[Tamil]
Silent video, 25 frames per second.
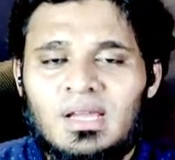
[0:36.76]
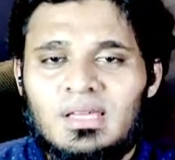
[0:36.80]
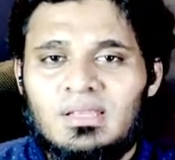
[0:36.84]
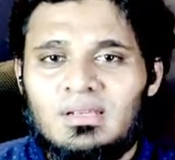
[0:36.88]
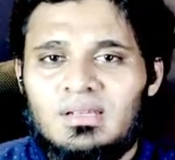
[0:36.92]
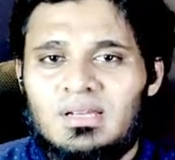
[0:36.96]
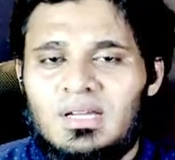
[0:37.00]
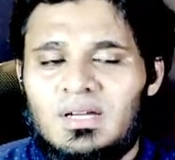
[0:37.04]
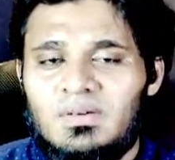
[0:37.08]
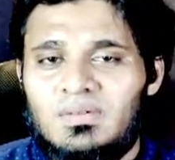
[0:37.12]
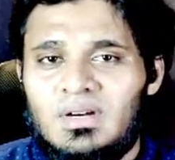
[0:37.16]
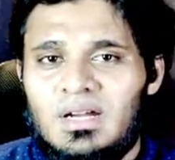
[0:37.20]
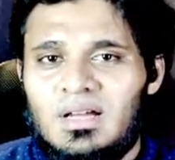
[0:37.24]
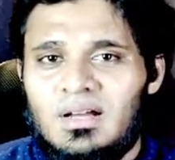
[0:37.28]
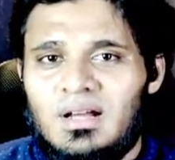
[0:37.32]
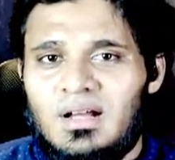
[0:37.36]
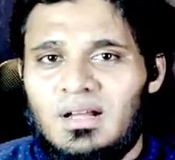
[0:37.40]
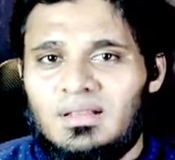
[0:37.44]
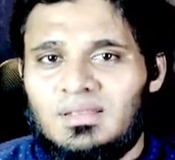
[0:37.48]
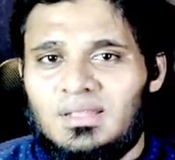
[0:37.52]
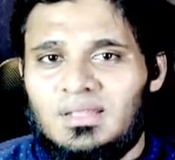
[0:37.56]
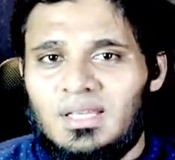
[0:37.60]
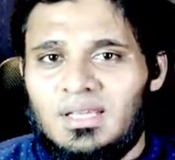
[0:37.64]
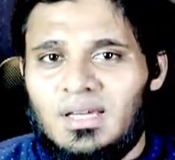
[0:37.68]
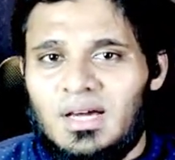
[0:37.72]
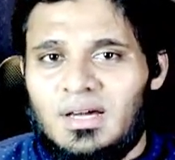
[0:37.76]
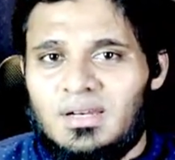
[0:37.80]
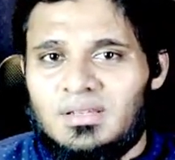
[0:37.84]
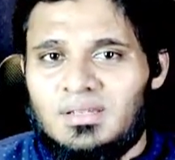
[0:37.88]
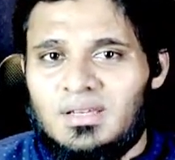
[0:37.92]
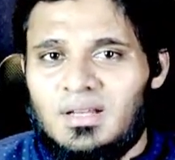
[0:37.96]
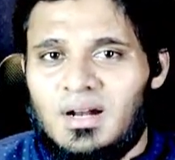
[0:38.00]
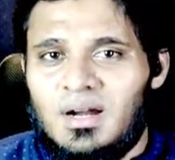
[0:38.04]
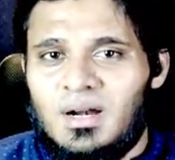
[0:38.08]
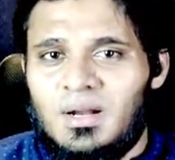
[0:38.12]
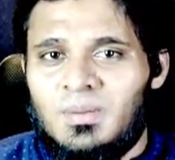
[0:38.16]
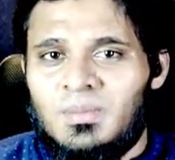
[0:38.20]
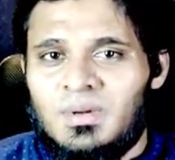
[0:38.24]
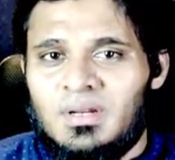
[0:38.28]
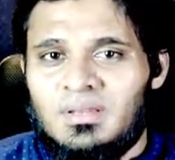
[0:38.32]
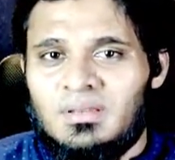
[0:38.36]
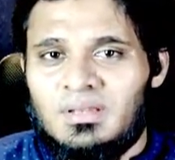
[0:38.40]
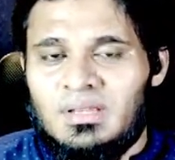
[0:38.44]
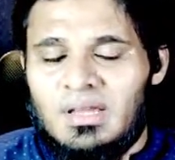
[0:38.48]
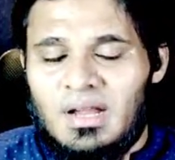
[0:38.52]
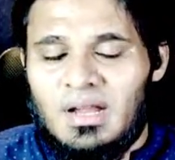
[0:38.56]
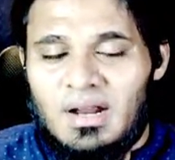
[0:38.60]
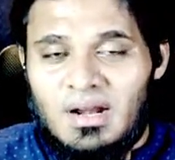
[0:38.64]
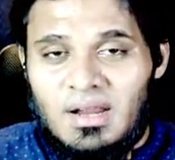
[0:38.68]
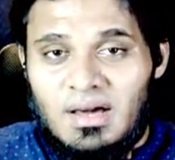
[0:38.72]
இதற்கு விளக்கத்தை
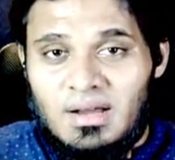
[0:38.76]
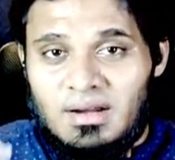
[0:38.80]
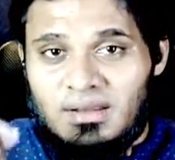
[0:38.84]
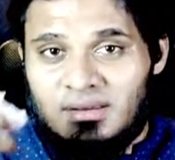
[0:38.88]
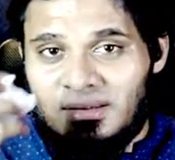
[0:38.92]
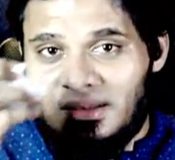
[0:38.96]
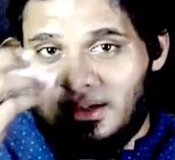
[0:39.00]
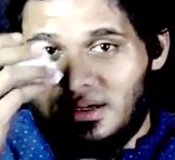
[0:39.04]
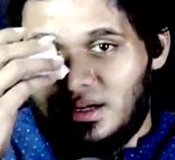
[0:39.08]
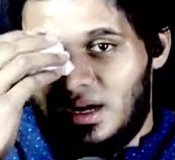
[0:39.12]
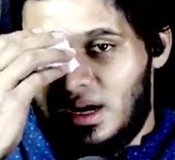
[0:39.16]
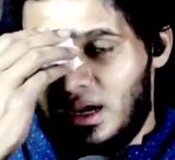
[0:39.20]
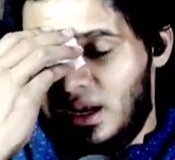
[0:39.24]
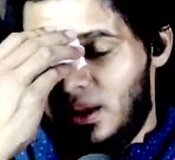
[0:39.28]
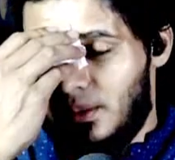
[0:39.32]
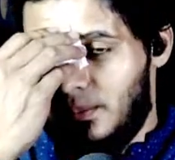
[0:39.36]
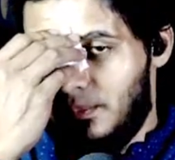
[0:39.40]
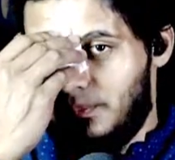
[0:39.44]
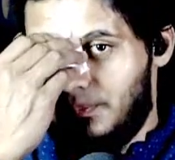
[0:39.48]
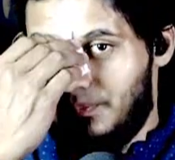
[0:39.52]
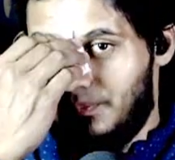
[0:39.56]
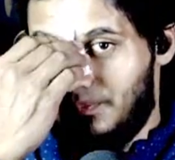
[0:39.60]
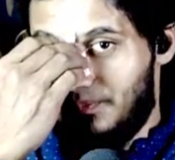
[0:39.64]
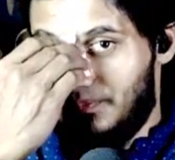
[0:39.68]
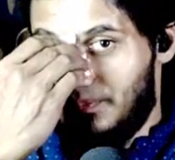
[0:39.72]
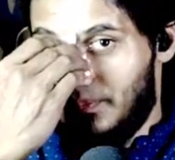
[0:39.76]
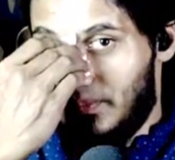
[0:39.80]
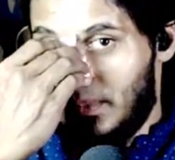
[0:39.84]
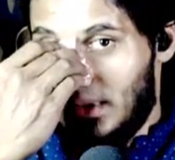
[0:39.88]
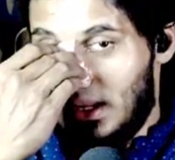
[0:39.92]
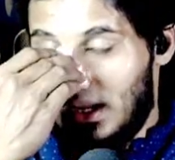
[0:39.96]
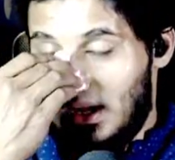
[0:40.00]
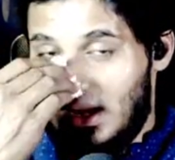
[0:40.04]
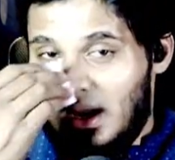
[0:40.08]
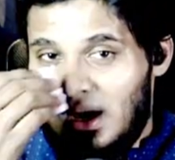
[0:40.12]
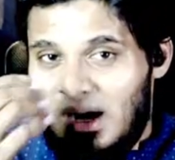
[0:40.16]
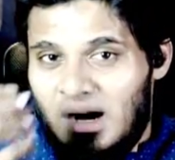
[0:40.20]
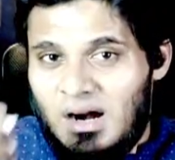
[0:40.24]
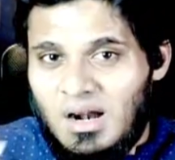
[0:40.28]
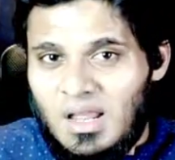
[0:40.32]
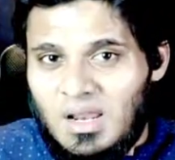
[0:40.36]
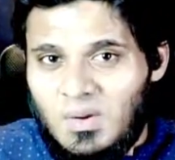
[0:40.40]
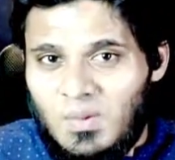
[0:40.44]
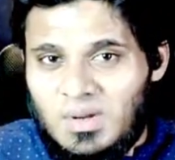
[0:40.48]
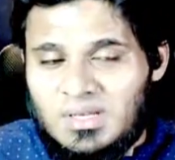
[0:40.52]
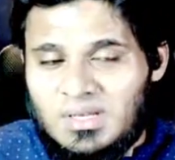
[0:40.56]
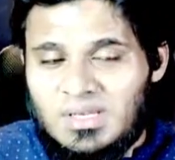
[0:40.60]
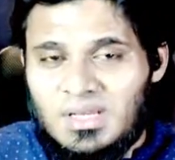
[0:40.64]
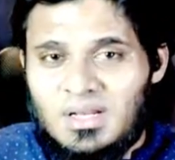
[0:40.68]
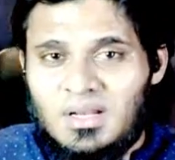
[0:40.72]
அறிஞர்களிடமிருந்து நீங்கள் அறிந்திருக்கலாம்
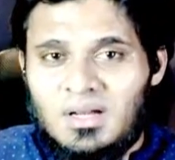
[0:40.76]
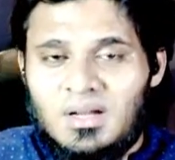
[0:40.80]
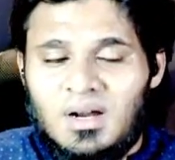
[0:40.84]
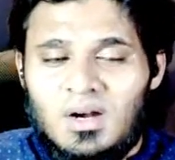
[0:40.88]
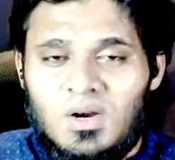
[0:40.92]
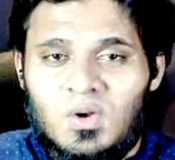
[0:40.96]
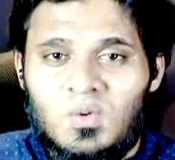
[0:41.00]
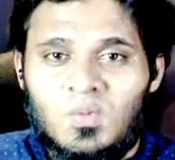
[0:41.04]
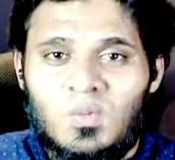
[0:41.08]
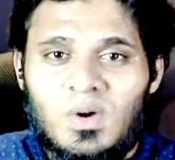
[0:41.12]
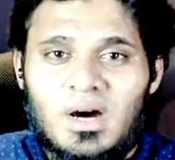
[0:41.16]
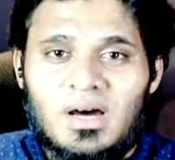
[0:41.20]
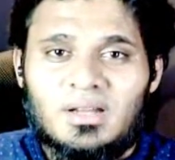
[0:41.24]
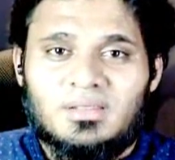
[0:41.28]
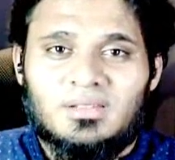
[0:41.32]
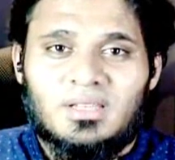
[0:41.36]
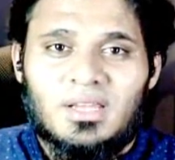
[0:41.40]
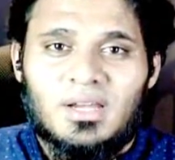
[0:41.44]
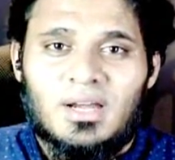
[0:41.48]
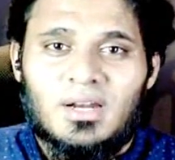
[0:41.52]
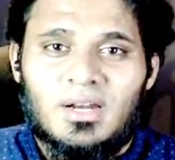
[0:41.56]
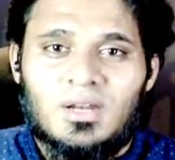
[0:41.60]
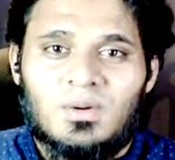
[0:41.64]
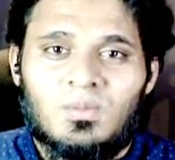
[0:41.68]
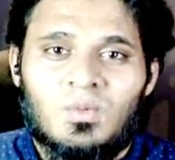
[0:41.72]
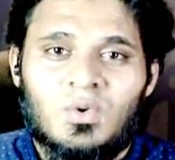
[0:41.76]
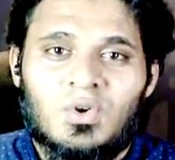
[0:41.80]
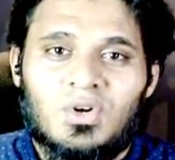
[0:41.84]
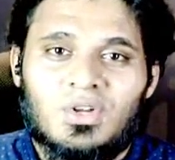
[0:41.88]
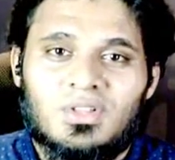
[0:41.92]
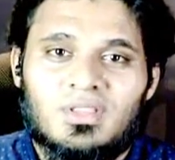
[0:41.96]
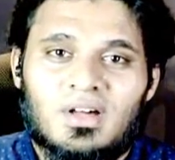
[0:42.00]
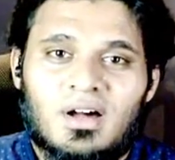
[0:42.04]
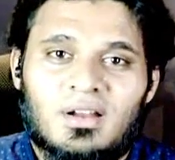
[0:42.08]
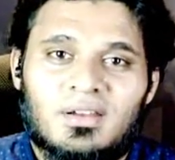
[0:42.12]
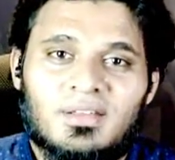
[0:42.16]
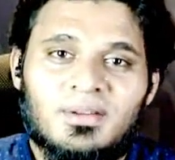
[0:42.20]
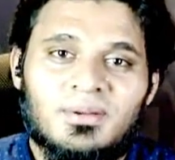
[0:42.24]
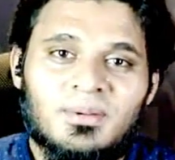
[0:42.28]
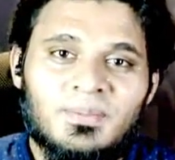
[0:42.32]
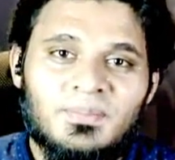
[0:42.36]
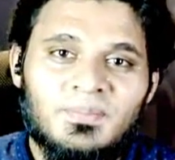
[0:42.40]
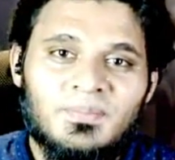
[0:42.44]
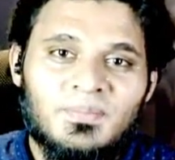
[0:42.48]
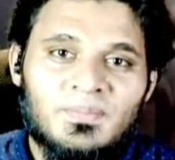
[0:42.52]
ஆனால் வசனங்களும் வார்த்தைகளும் ஒன்றுதானே